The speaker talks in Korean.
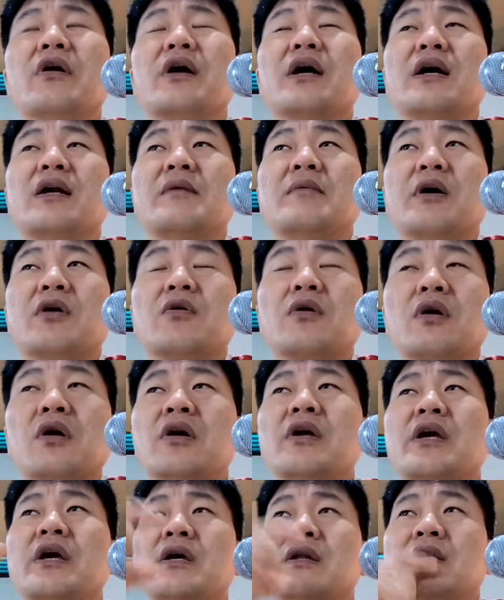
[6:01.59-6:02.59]
역할이 바로
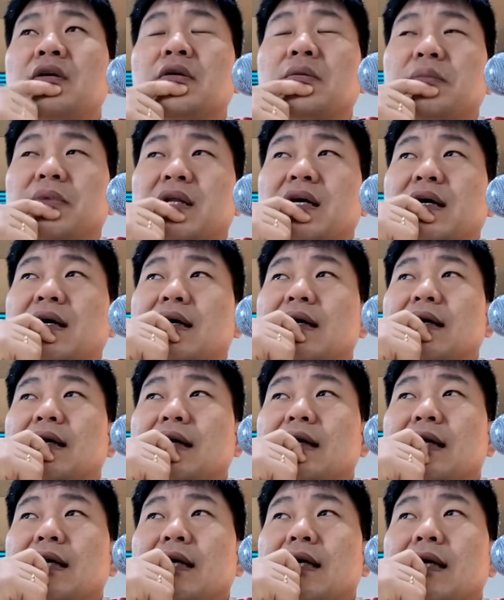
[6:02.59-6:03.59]
거기에 있는 겁니다.
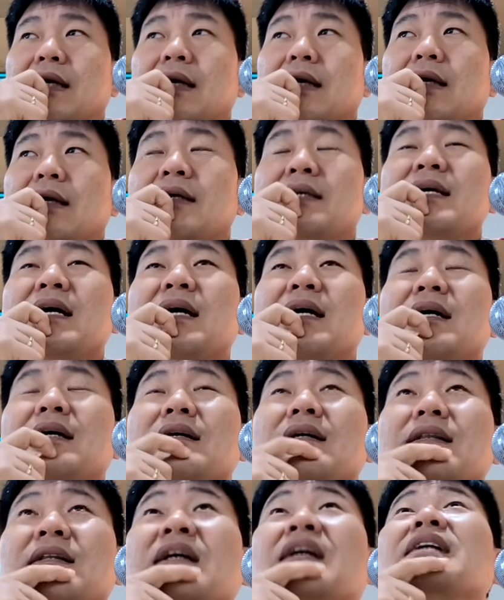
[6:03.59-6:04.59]

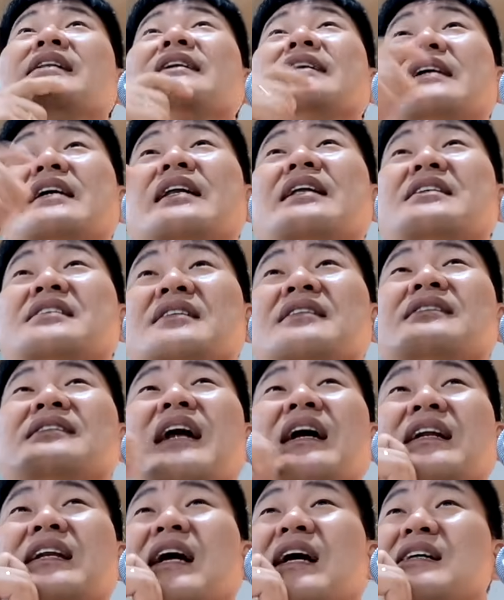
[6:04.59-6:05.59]
그냥 너희들끼리
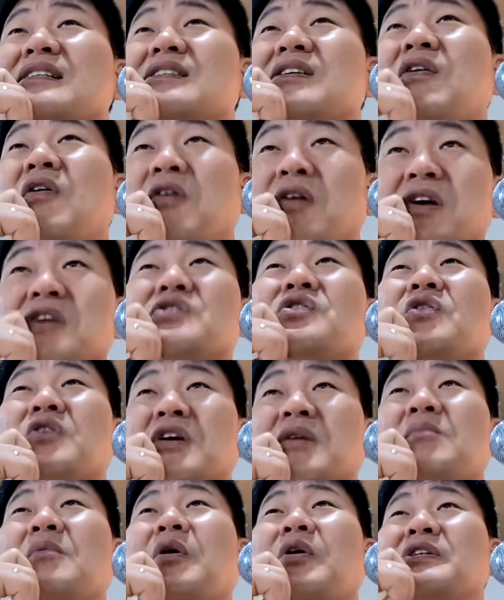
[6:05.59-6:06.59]
성당 나와서
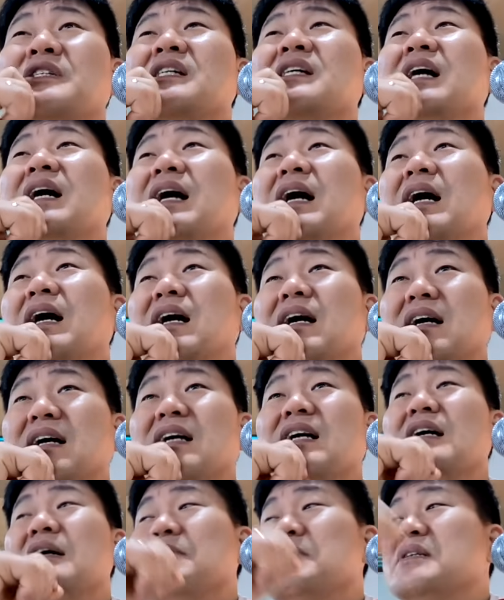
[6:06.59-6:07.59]
옹기종기 모지가
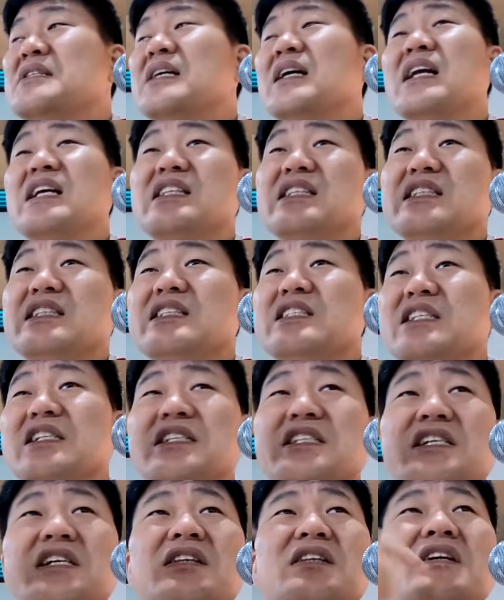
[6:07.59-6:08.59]
어? 미사나
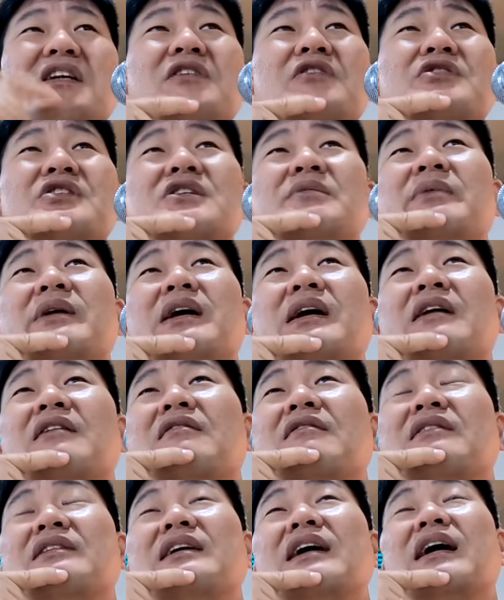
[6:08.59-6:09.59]
찍찍찍 들이고 집에
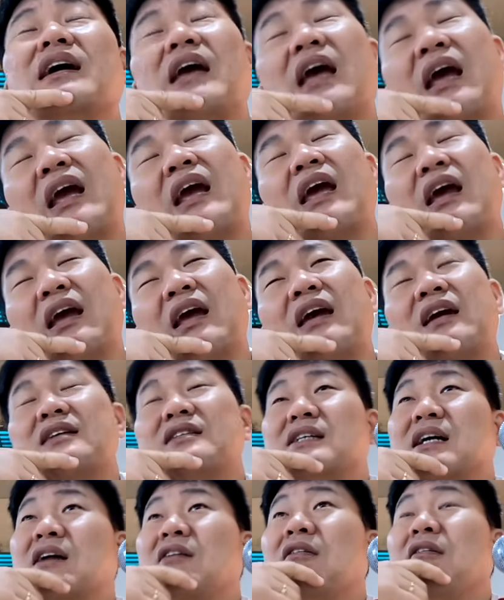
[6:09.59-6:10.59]
가고 그냥 캥캥캥
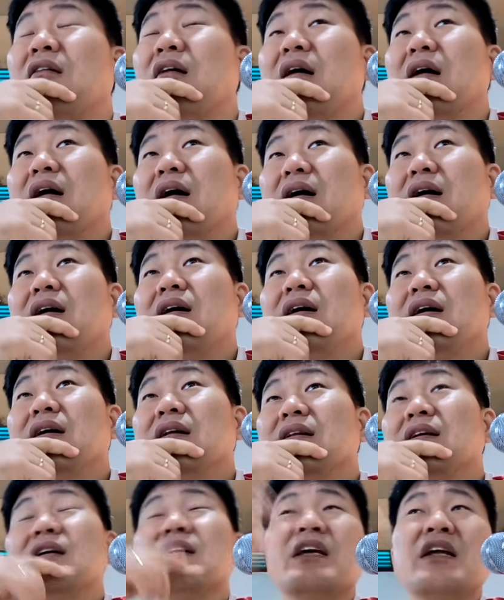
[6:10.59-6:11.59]
자고 어?
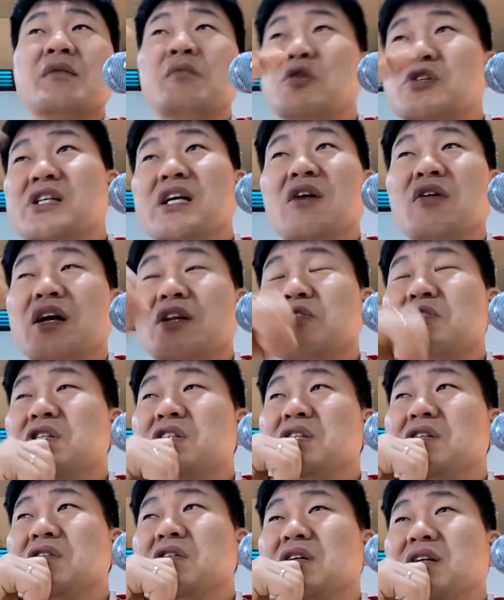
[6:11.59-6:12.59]
너끼리 모지가
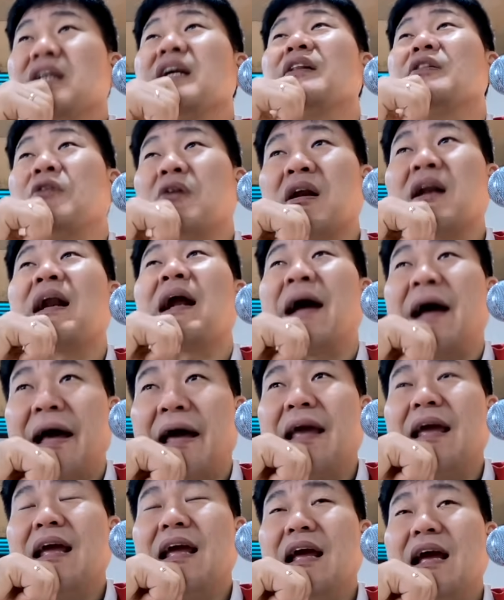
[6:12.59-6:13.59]
화투치고 그래
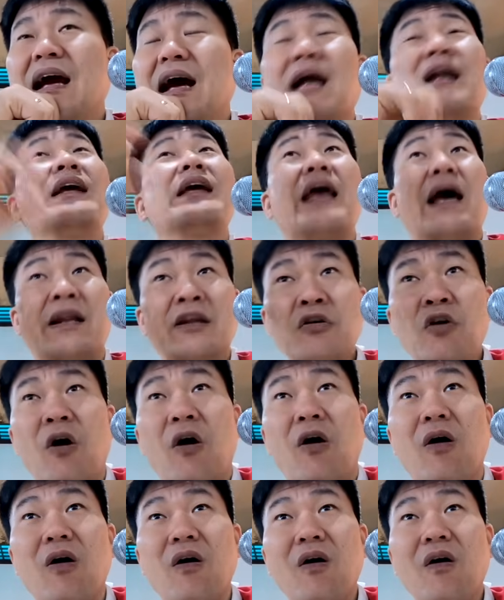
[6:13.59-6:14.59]
놀아라 하는 게
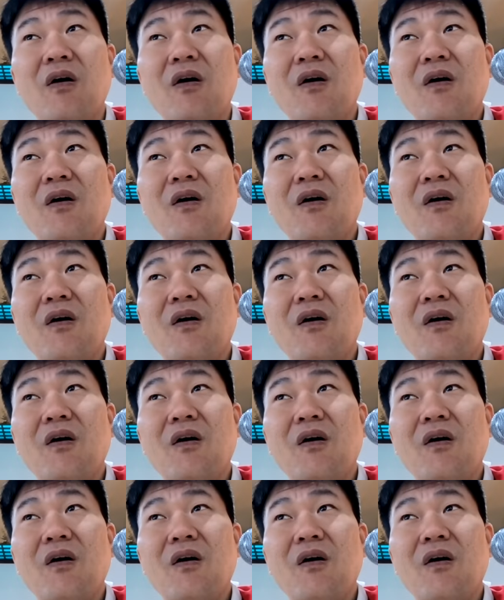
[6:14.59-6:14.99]
아니고